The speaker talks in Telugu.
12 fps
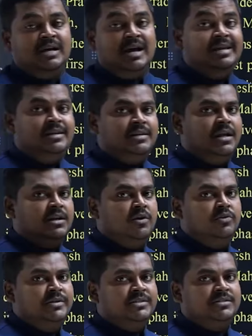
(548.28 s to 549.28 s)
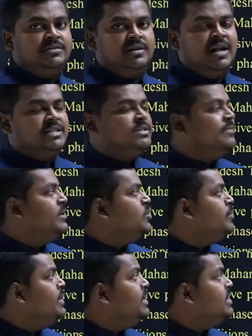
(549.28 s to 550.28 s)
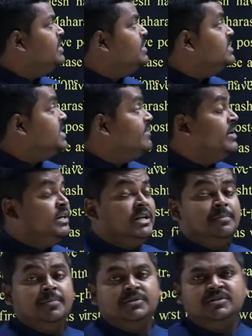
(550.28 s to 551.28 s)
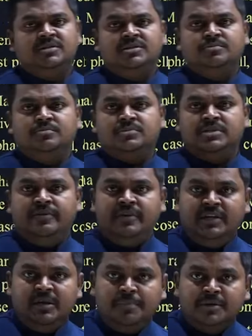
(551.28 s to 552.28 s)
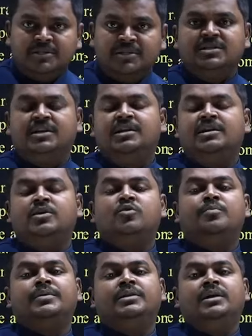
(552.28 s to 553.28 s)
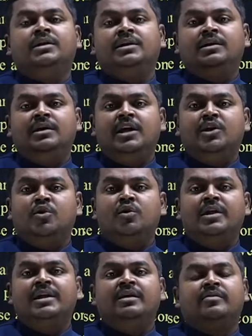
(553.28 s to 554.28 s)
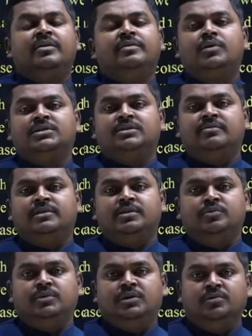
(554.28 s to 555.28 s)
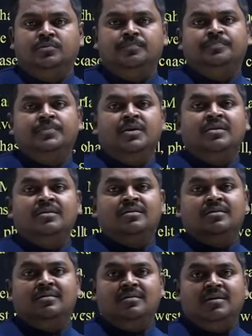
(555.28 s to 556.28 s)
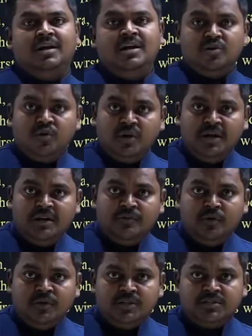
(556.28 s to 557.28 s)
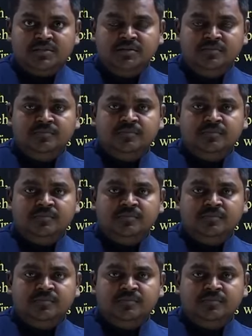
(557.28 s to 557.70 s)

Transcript: హై అవుట్ ఇస్ క్లాసిఫైడ్ టు బి సెవెంటీ పర్సెంటేజ్ సెవెంటీ పర్సెంటేజ్ కంటే ఎక్కువ మంది అంటే ఎన్రోల్ అయినటువంటి ఓటర్స్ ఎవరైతే ఉంటారో ఎన్రోల్ అయిన ఓటర్స్